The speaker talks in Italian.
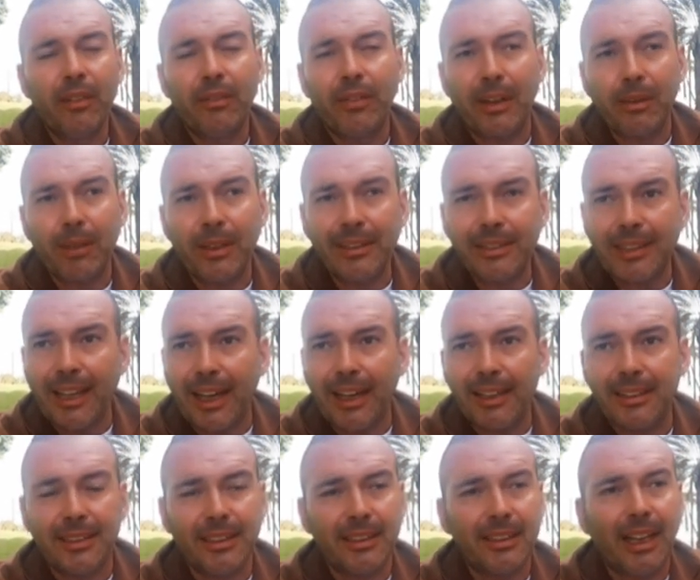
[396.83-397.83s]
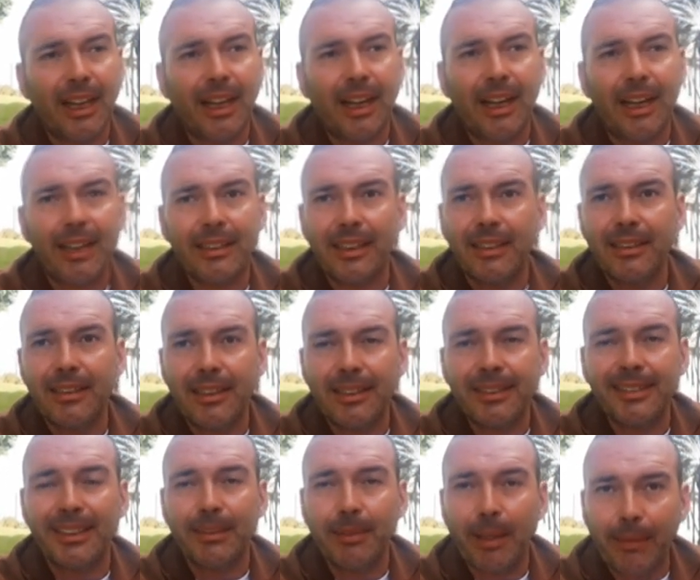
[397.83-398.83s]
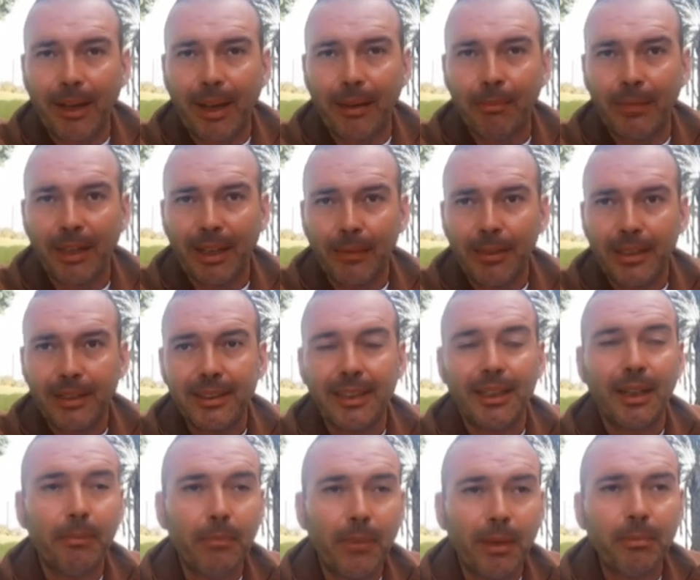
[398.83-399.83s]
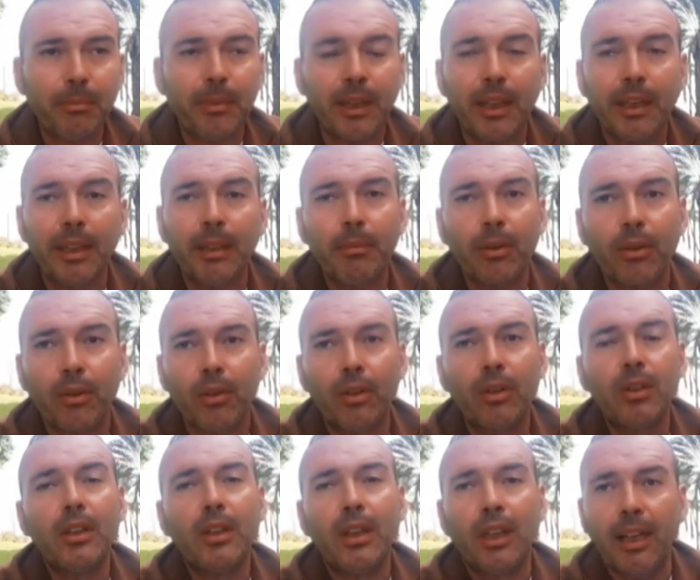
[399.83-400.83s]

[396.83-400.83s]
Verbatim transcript: frequentate da tantissime mamme la mattina e bambini, però